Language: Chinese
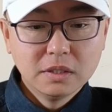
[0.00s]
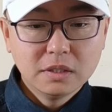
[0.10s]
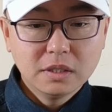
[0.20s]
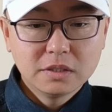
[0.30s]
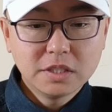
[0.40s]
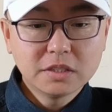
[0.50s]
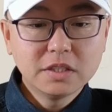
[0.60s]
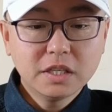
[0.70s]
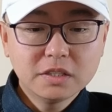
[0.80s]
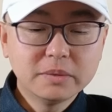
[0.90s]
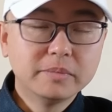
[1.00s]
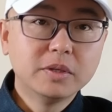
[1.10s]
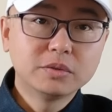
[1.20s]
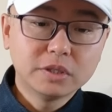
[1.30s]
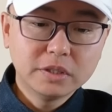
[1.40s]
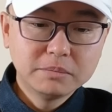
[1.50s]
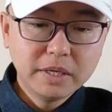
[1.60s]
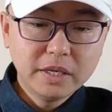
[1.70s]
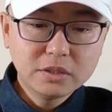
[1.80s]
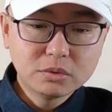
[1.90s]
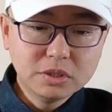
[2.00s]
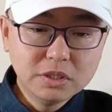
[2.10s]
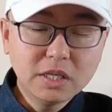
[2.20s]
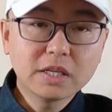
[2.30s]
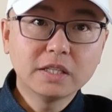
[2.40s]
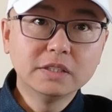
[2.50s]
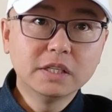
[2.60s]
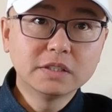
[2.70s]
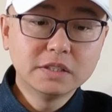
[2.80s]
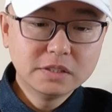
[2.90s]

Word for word: 啊，降息应该基本没有悬念，美联储一旦开启降息，